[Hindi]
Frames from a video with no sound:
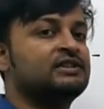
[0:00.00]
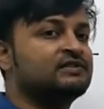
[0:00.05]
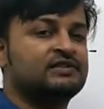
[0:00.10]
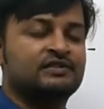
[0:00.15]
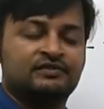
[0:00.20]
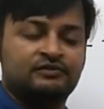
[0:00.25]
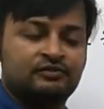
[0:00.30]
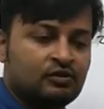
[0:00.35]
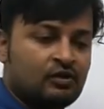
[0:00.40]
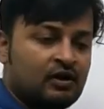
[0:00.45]
है
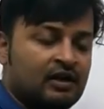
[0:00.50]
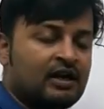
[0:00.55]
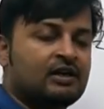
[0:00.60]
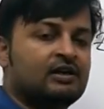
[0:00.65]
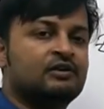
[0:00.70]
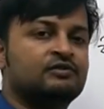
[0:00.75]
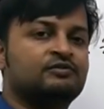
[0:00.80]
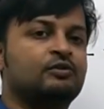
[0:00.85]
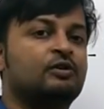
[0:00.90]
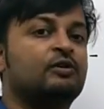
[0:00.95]
दिस इज नॉट
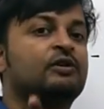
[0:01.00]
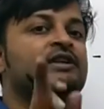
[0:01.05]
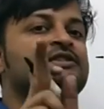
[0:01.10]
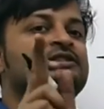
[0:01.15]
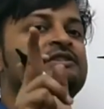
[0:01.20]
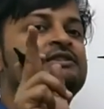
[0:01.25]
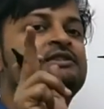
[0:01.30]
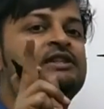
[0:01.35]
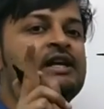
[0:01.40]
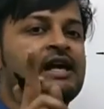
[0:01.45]
अक्रोस द
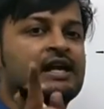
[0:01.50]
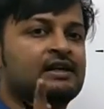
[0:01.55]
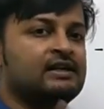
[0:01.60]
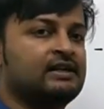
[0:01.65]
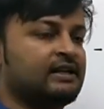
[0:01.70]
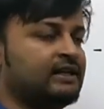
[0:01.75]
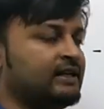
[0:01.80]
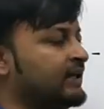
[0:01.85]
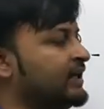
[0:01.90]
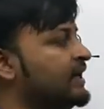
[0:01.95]
ओरिजिन
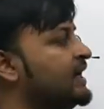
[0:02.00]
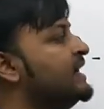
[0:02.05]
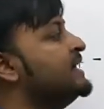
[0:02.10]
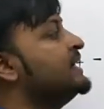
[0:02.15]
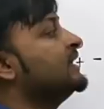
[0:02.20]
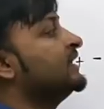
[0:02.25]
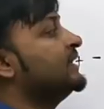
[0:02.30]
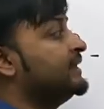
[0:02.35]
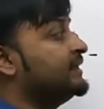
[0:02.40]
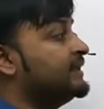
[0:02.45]
ध्यान रहे
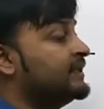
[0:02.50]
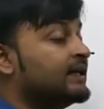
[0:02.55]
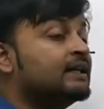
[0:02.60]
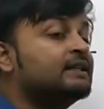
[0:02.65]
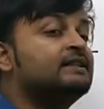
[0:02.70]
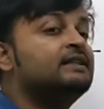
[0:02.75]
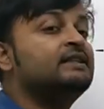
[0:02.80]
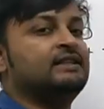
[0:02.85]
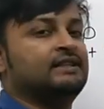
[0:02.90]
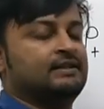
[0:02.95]

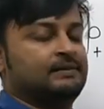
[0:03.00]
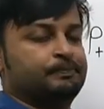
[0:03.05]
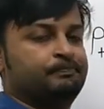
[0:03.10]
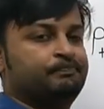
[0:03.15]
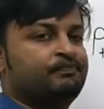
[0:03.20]
यदि